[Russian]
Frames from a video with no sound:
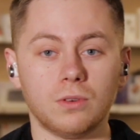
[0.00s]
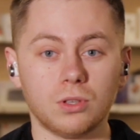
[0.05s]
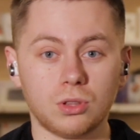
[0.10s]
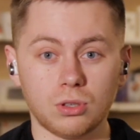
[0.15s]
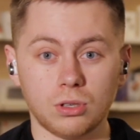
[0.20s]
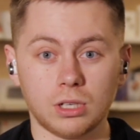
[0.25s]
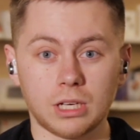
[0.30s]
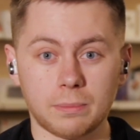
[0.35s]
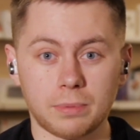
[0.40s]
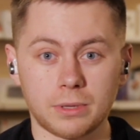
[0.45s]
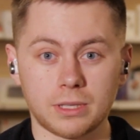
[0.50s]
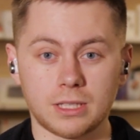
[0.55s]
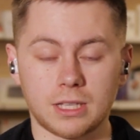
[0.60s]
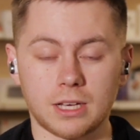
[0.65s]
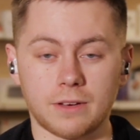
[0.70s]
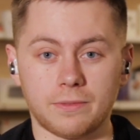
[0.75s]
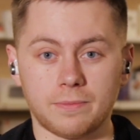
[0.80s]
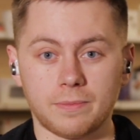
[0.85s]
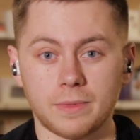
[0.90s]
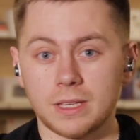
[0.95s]
Вот только
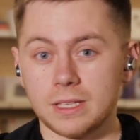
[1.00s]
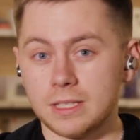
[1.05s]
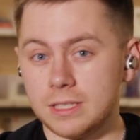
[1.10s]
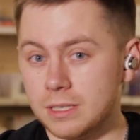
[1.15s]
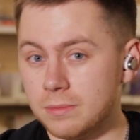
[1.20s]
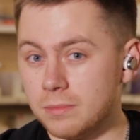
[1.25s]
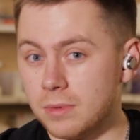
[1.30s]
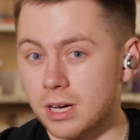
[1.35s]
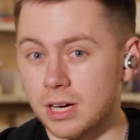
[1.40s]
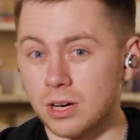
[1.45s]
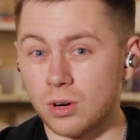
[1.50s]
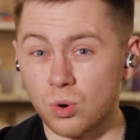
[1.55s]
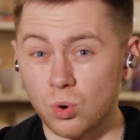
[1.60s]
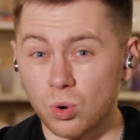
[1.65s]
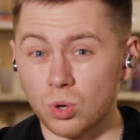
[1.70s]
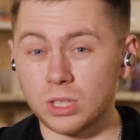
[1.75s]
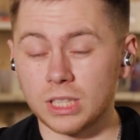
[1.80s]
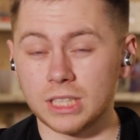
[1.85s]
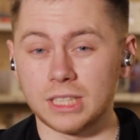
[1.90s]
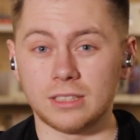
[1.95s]
представь, зима,
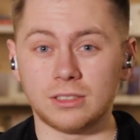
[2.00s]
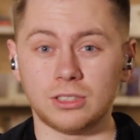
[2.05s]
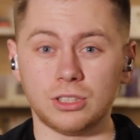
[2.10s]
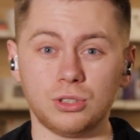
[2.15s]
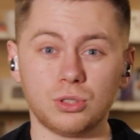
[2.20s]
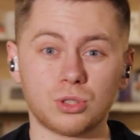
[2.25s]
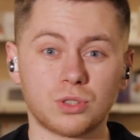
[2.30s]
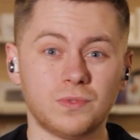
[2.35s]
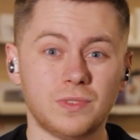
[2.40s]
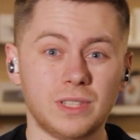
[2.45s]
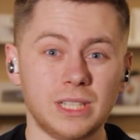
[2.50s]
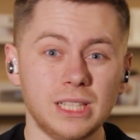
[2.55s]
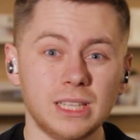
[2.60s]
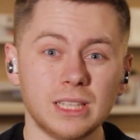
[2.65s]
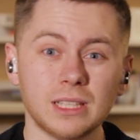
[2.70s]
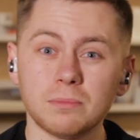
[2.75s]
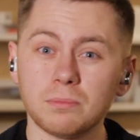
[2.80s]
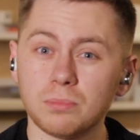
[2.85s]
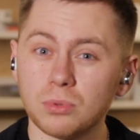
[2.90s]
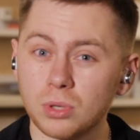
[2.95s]
холодно, ты идешь в
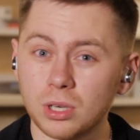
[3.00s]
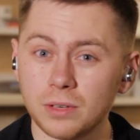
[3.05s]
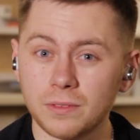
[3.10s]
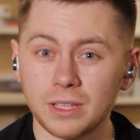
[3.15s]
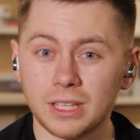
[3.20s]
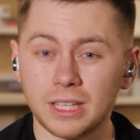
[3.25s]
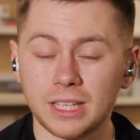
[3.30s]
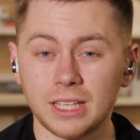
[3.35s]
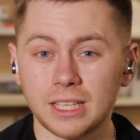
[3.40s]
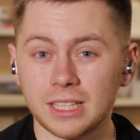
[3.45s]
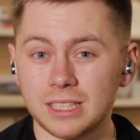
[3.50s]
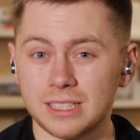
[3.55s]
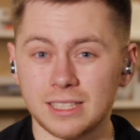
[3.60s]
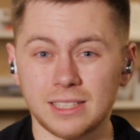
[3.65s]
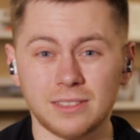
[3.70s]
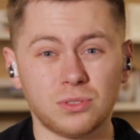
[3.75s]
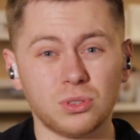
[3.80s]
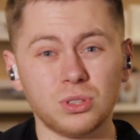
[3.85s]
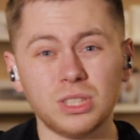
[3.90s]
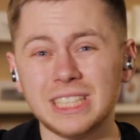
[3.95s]
длинном пуховике,
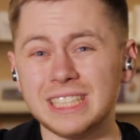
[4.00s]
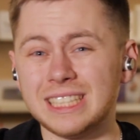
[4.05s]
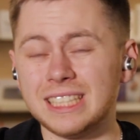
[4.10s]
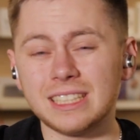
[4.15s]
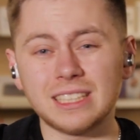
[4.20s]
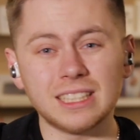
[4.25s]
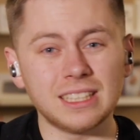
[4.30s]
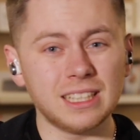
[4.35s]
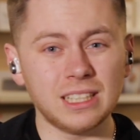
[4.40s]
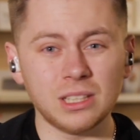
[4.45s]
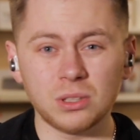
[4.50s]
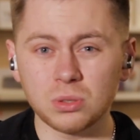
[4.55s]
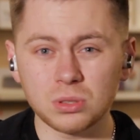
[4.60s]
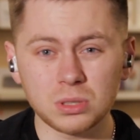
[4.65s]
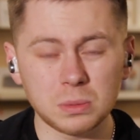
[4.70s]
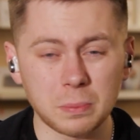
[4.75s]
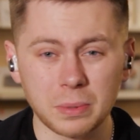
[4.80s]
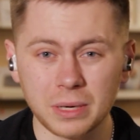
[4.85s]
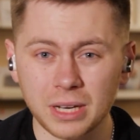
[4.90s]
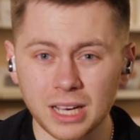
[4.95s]
телефон где-то далеко
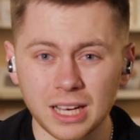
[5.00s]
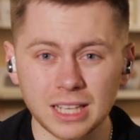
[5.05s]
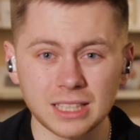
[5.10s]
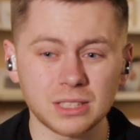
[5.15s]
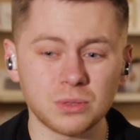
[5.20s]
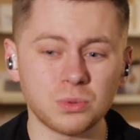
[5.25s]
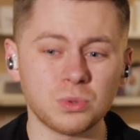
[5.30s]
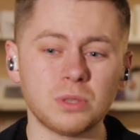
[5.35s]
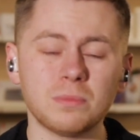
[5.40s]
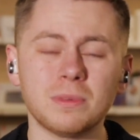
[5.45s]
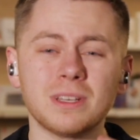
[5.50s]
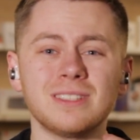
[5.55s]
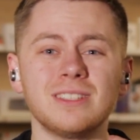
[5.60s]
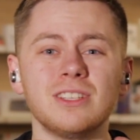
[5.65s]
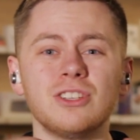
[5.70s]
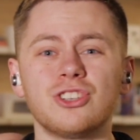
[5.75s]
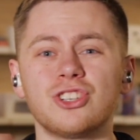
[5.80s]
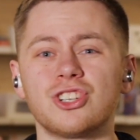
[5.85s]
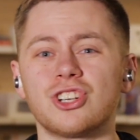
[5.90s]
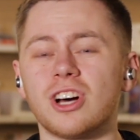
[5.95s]
спрятан, у тебя
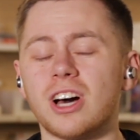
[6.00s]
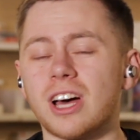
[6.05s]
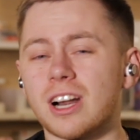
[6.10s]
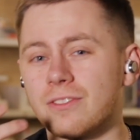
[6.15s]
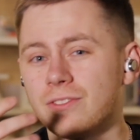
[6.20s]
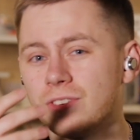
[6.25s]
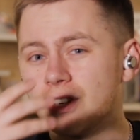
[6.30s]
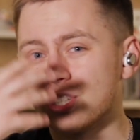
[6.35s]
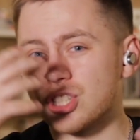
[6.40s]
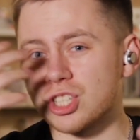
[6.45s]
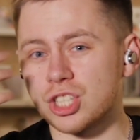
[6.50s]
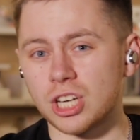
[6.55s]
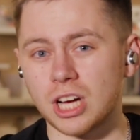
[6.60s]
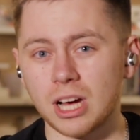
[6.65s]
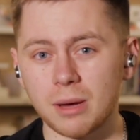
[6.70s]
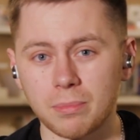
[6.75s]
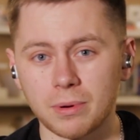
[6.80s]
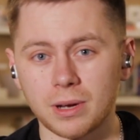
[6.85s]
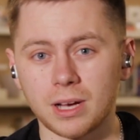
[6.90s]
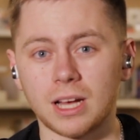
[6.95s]
здесь шарфик,
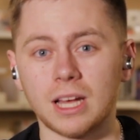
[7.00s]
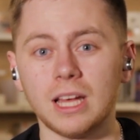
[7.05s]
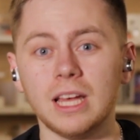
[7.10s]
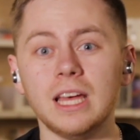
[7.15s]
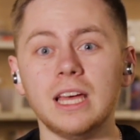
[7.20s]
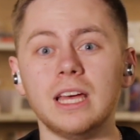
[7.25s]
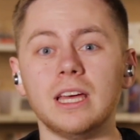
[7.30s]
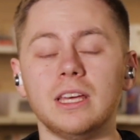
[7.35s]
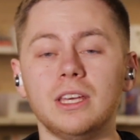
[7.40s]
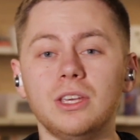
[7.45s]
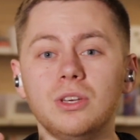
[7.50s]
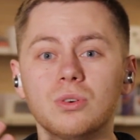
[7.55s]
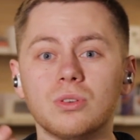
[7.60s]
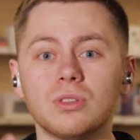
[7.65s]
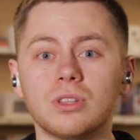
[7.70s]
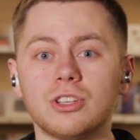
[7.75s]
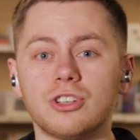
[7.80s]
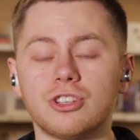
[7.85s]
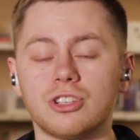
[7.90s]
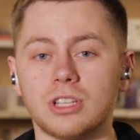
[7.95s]
шапка, и
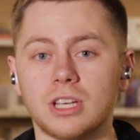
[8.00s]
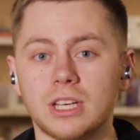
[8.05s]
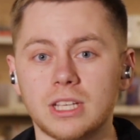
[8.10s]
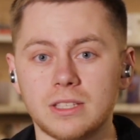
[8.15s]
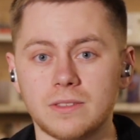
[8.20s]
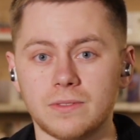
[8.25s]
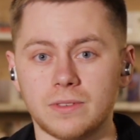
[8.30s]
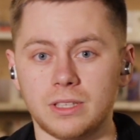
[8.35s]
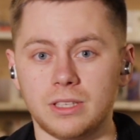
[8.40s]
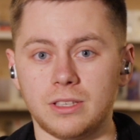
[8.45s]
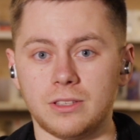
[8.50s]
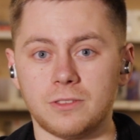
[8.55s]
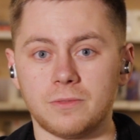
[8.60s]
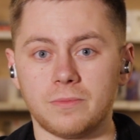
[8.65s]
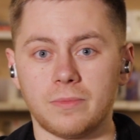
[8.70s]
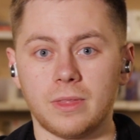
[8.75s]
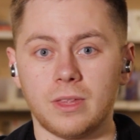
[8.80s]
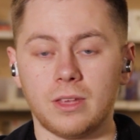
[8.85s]
он начинает звонить.